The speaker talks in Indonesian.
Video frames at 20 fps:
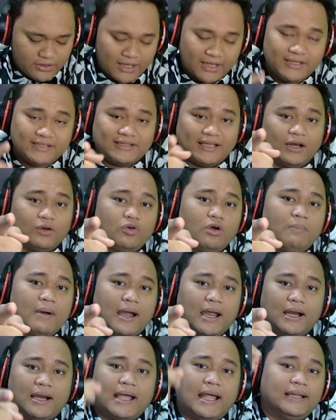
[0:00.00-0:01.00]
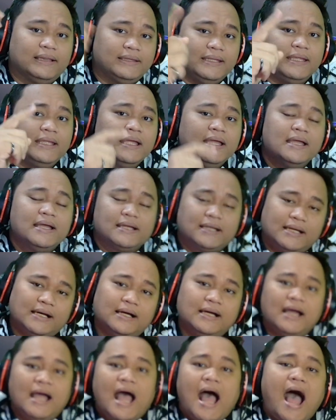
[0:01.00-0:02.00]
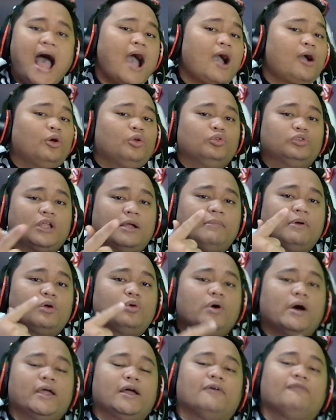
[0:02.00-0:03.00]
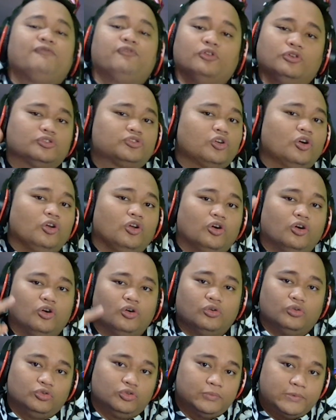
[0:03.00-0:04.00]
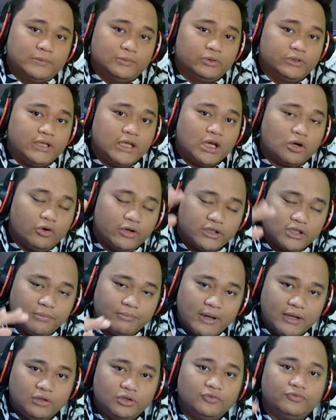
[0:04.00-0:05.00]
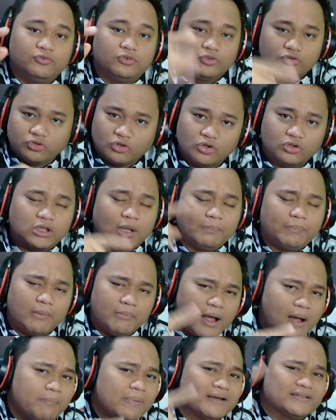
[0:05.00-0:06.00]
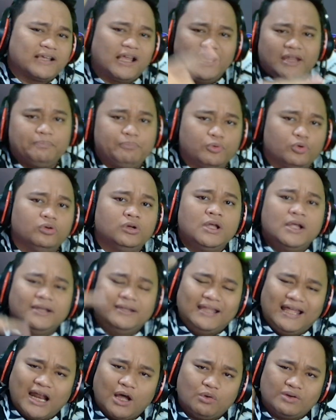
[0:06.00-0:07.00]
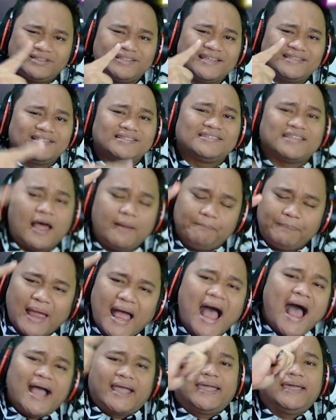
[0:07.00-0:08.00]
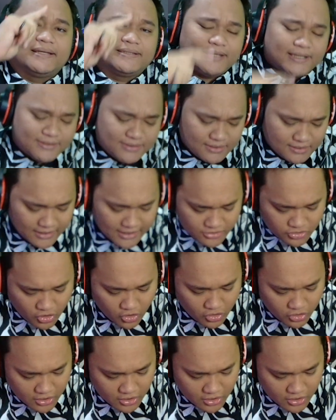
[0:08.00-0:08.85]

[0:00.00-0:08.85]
nah ini sekarang gua bakal ganti ke akun utama gua yang full solo untuk pembuktian kalau kita main tuh full solo tanpa mabar sekalipun dari awal season sampai akhir season. Let's go.